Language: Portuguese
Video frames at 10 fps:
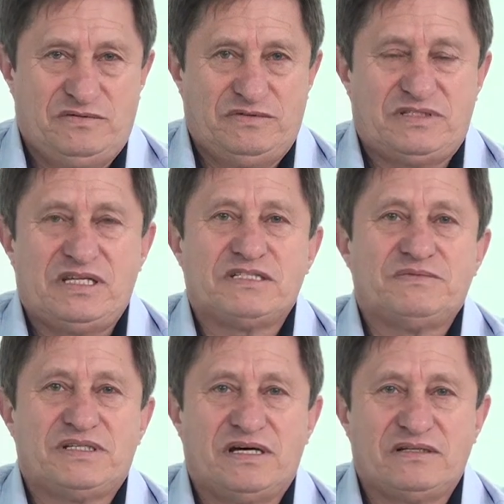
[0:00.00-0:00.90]
uns três
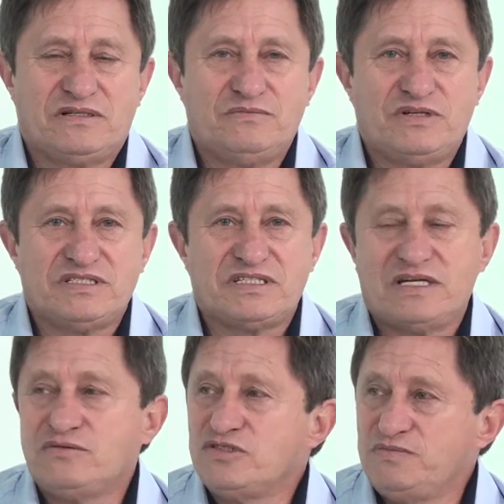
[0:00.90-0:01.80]
mandatos com a ambulância,
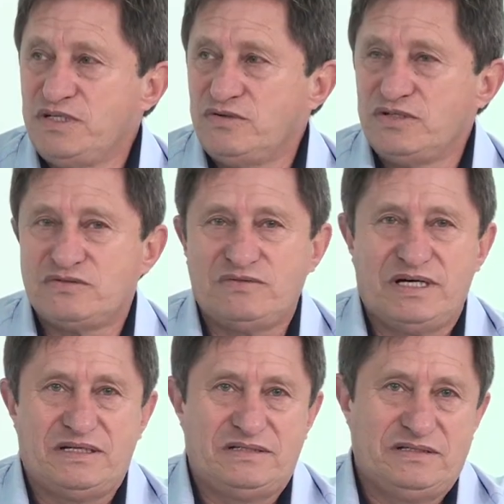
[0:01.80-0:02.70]
até 2008 com
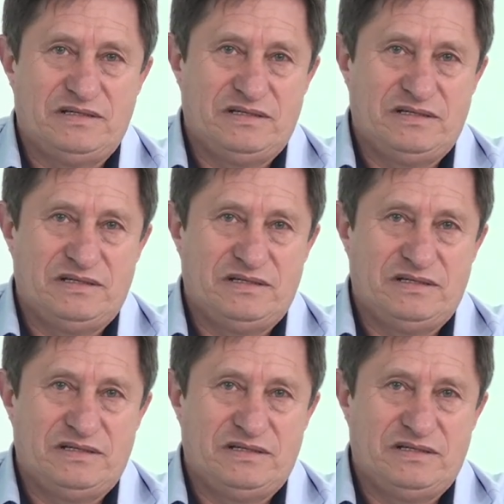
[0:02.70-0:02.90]
ela